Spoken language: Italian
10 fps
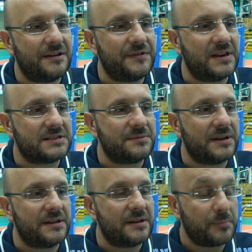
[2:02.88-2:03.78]
la fine
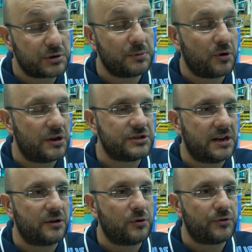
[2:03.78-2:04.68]
settimana del prossimo
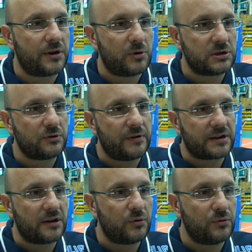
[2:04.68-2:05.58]
collegiale incontreremo la
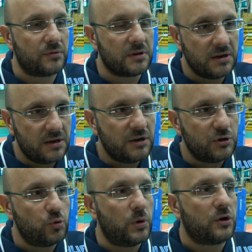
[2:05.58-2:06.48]
Slovacchia con
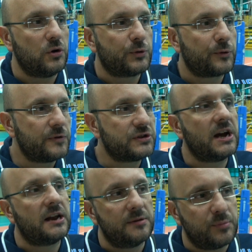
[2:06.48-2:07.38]
due incontri
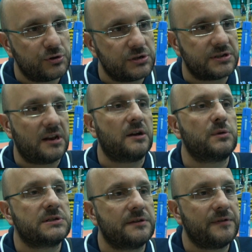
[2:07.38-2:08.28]
ufficiali, poi ci sarà
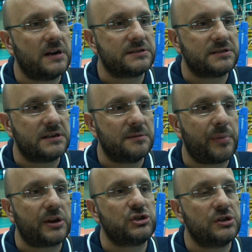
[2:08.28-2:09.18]
questa fase
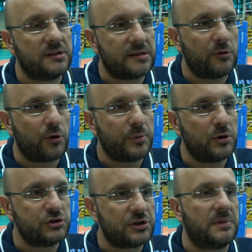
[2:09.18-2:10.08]
precedente
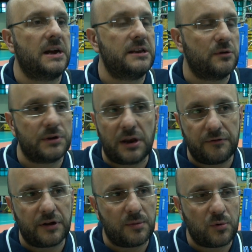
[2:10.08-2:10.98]
all'Europeo in Germania, quindi
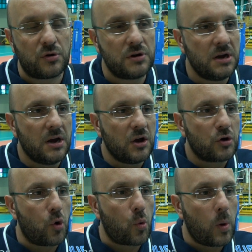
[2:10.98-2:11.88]
arriveremo
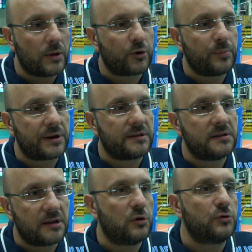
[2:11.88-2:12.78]
con quattro
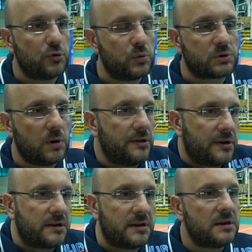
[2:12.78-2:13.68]
partite contro due
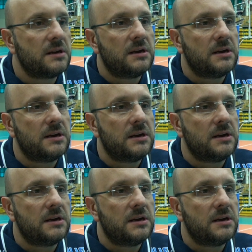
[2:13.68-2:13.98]
squadre che